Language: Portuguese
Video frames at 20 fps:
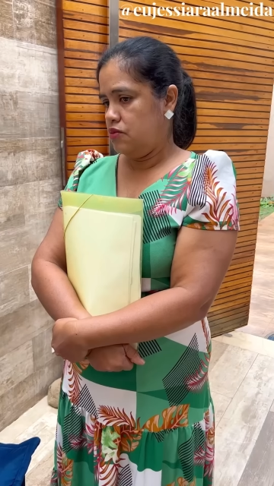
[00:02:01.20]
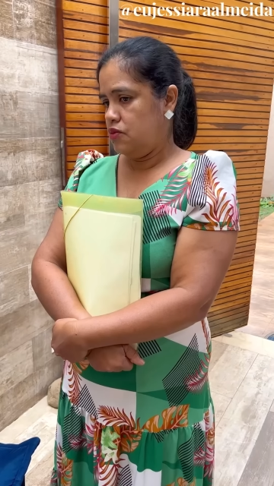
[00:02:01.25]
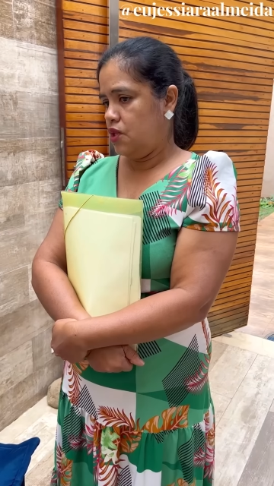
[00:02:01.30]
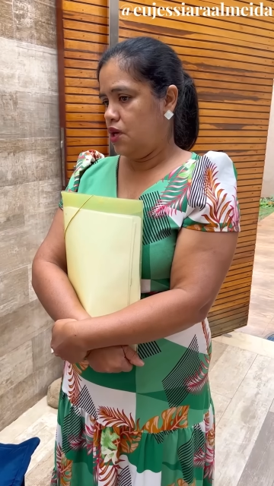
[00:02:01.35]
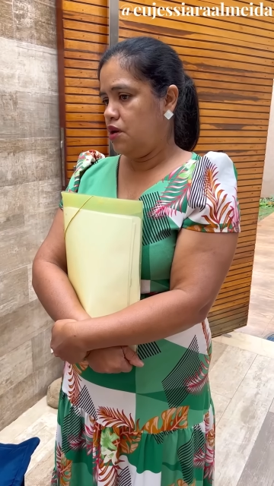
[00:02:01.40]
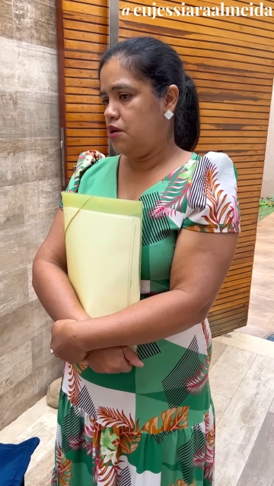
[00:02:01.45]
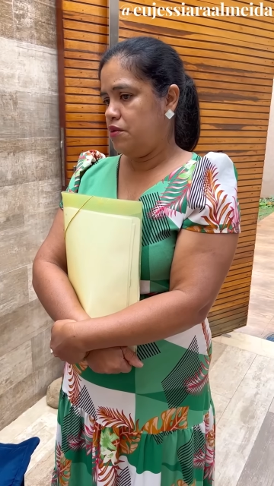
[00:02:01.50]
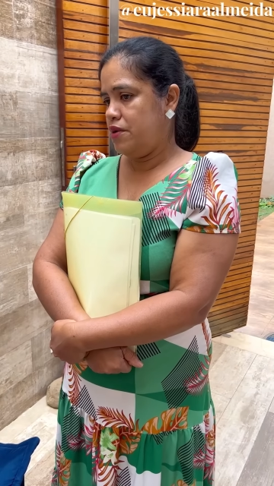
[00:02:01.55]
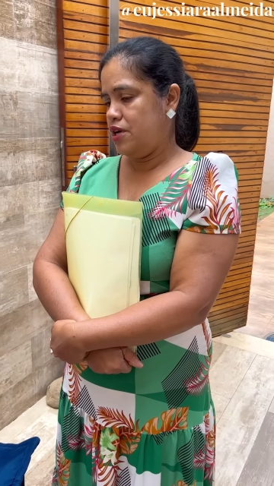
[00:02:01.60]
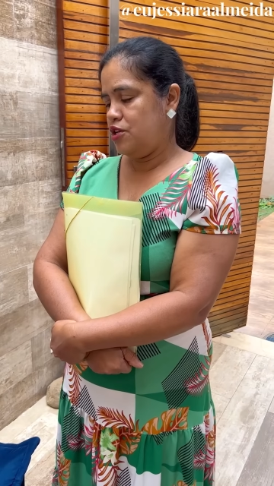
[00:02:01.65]

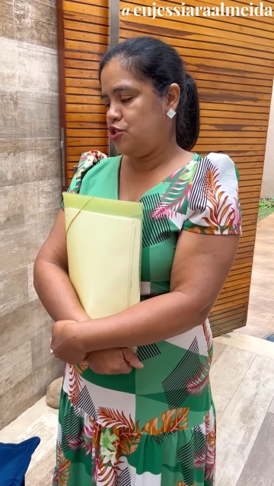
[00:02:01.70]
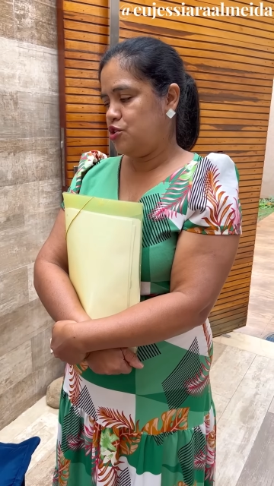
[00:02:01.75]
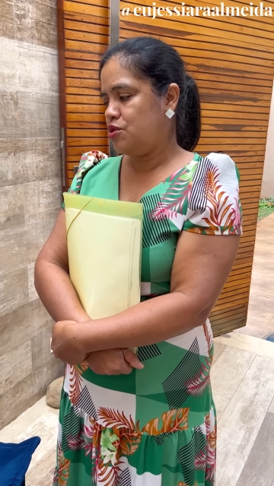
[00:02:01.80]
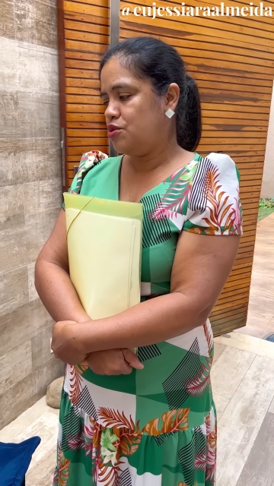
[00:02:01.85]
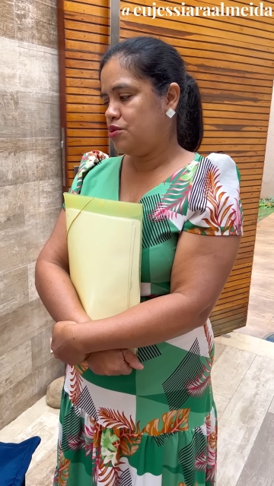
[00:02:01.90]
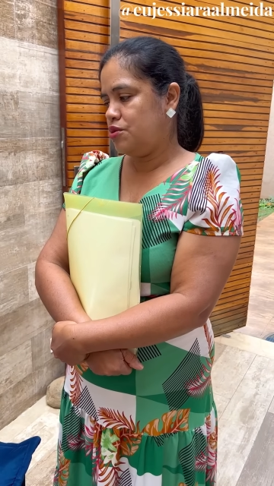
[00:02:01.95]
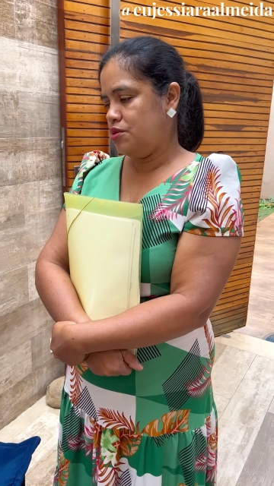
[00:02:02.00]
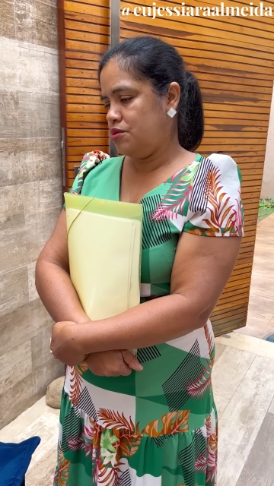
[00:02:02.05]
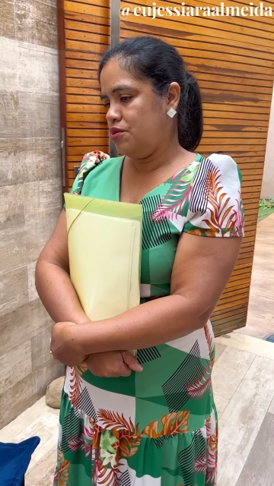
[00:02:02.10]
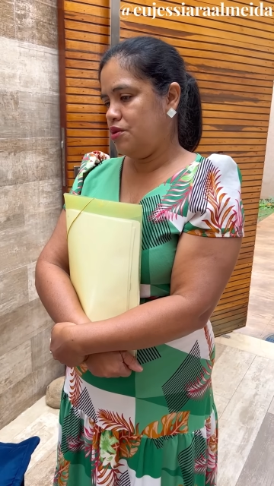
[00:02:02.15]
Não, eu acho que eu
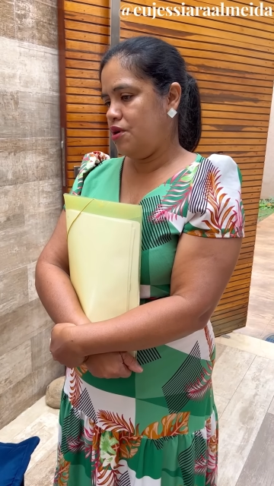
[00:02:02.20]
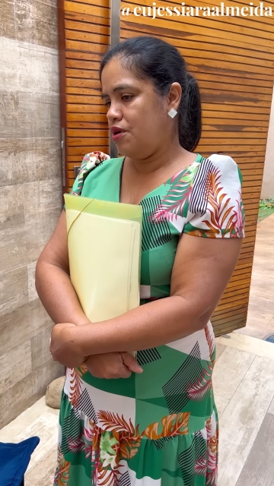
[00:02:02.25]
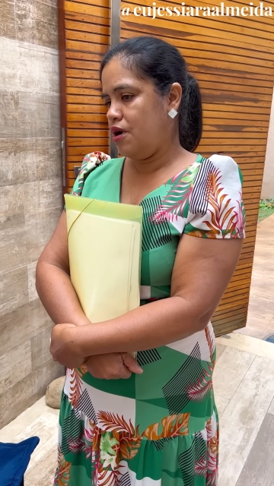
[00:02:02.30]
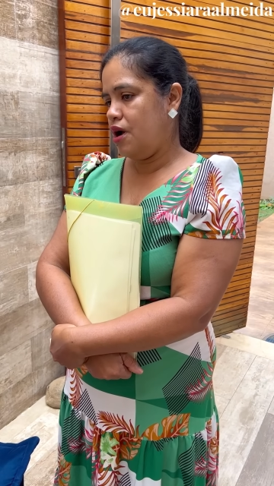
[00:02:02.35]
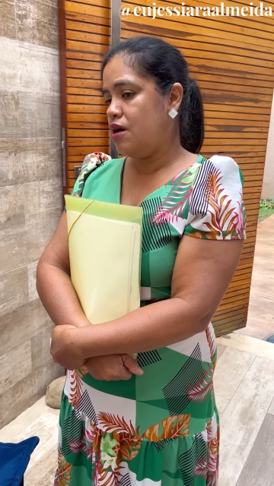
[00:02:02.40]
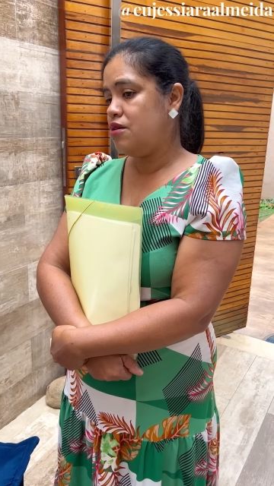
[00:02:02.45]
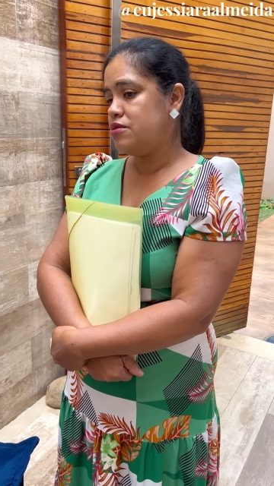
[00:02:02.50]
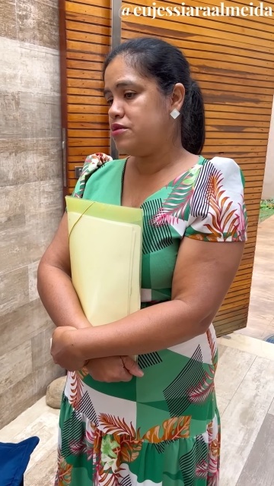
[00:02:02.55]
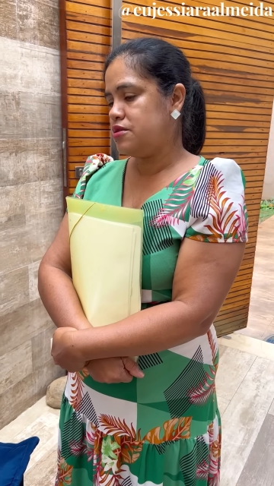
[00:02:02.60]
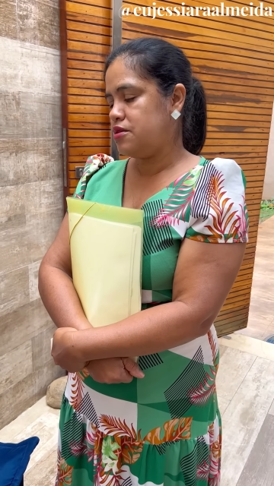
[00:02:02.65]
estou no
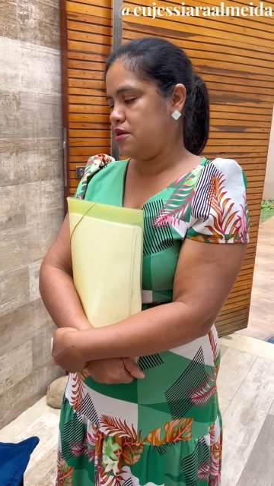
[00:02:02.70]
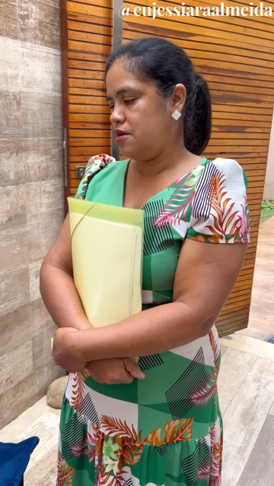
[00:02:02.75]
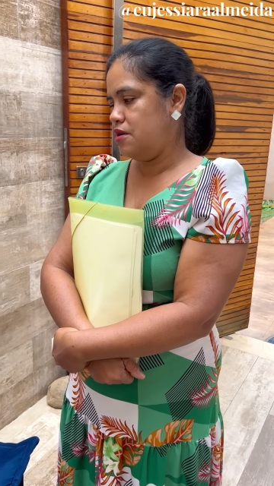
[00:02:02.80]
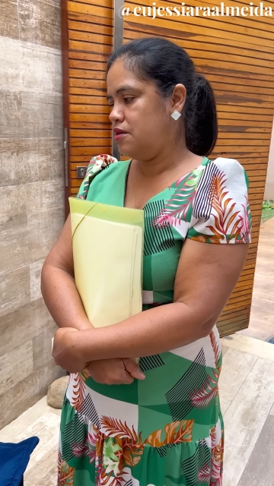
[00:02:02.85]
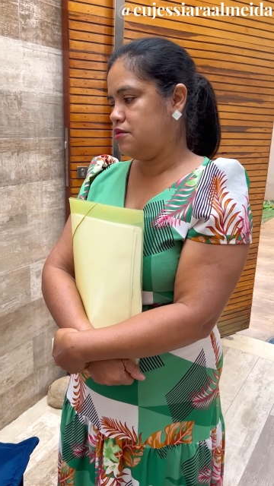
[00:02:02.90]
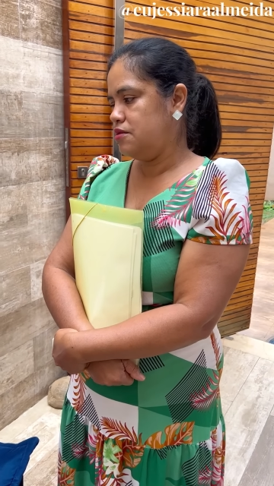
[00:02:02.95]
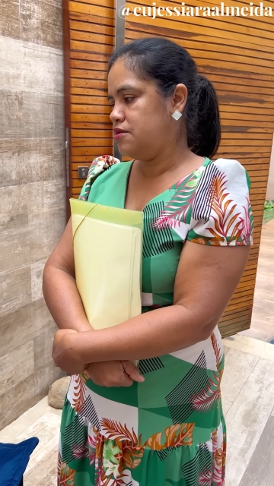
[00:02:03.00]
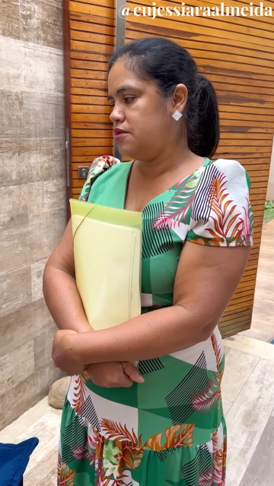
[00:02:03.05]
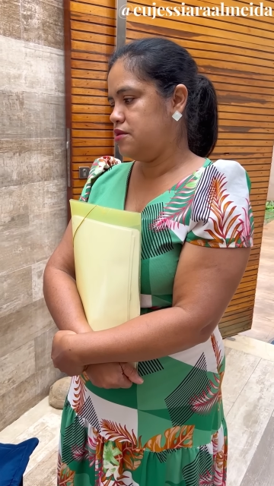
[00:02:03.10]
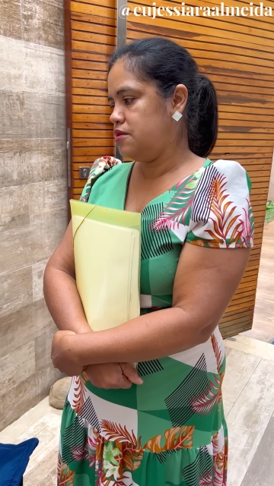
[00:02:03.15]
local
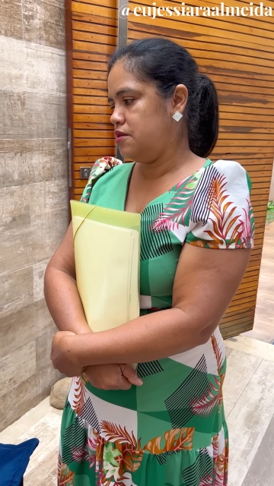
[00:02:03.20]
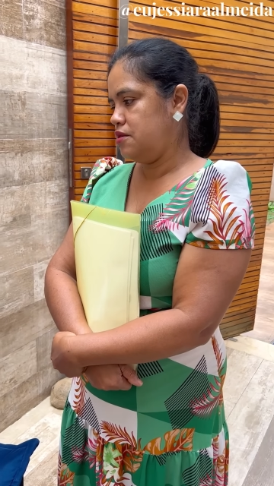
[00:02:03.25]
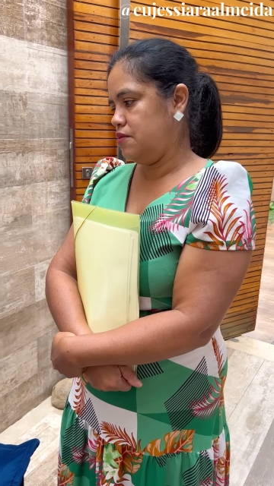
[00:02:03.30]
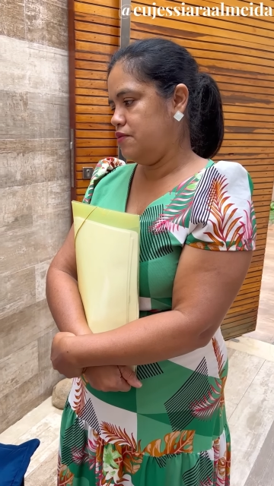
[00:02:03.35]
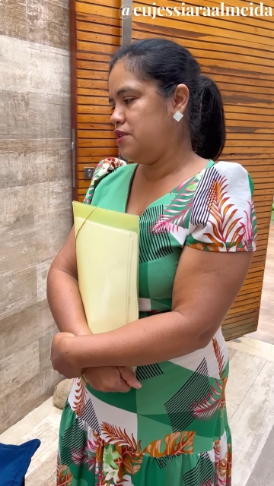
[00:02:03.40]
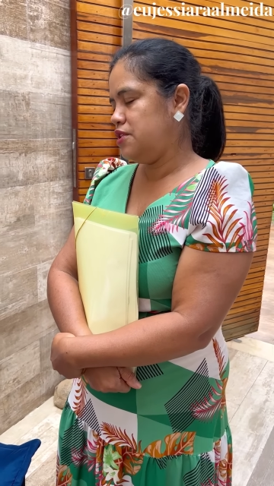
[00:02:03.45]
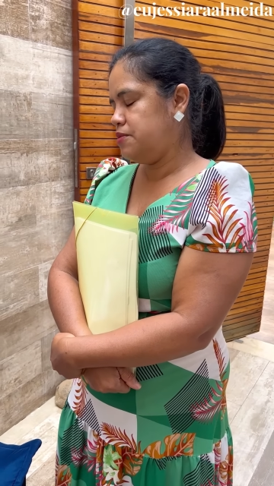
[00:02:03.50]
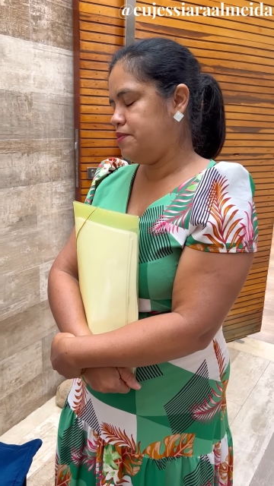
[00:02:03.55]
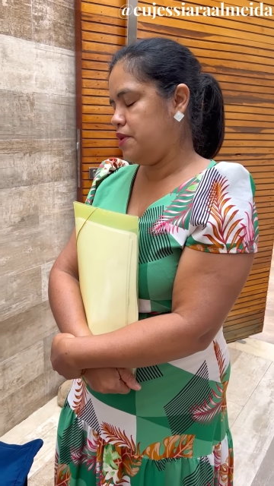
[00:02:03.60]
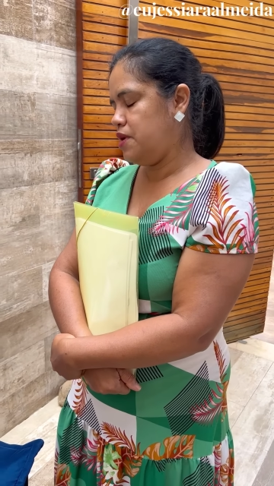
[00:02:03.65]
certo, sim. Eu
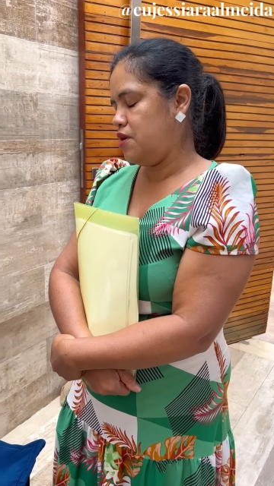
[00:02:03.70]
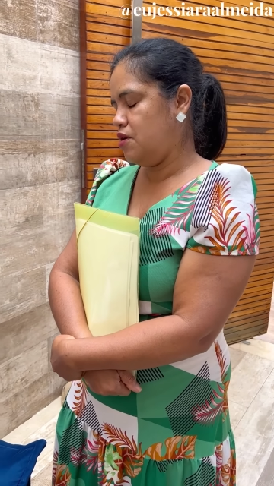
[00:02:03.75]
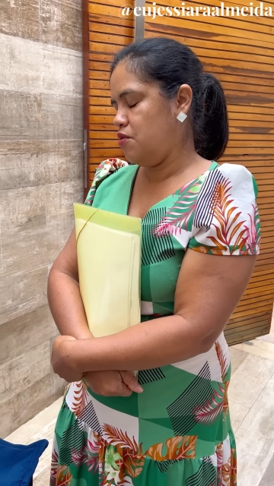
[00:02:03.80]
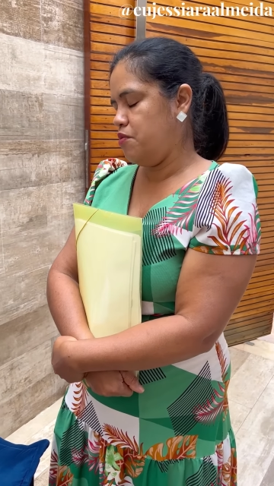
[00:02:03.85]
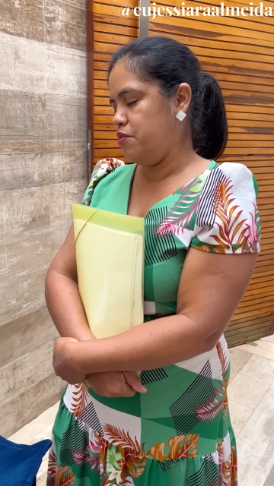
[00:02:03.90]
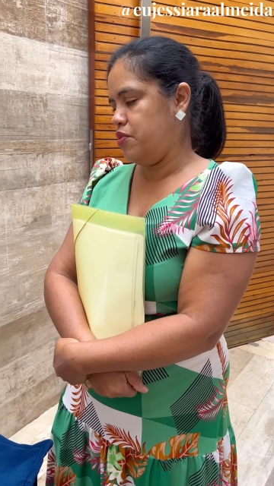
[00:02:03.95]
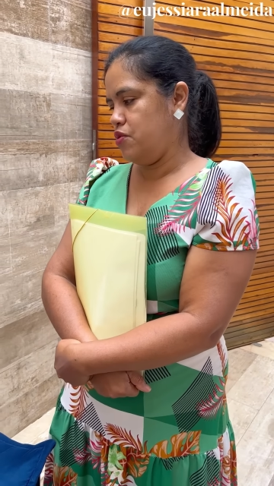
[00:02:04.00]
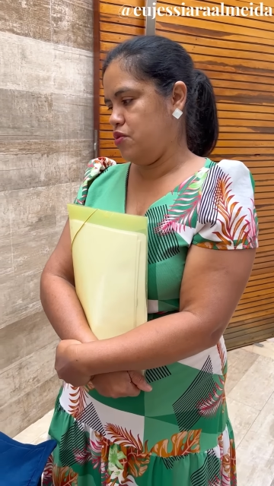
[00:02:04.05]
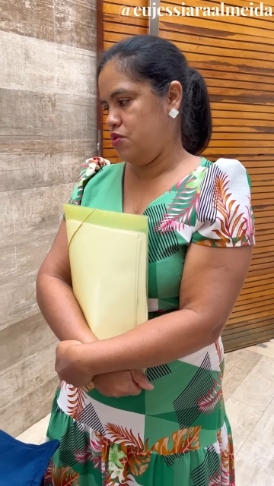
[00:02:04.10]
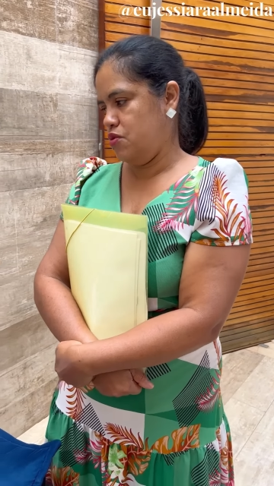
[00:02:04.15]
vou esperar um
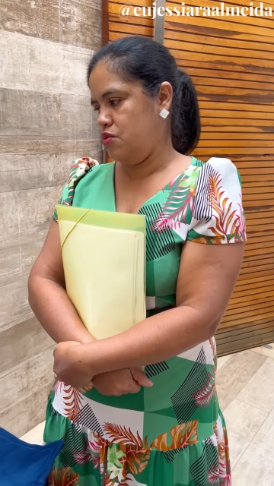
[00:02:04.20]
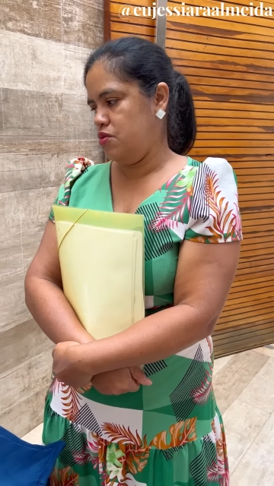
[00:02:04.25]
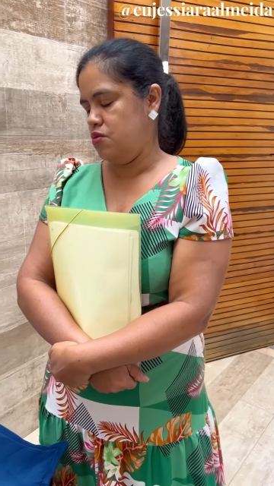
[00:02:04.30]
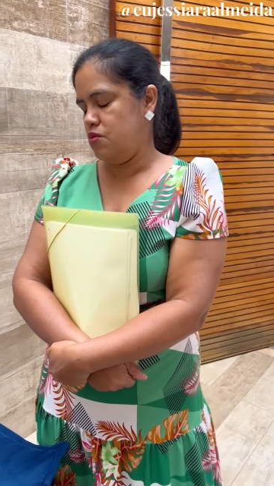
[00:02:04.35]
pouco.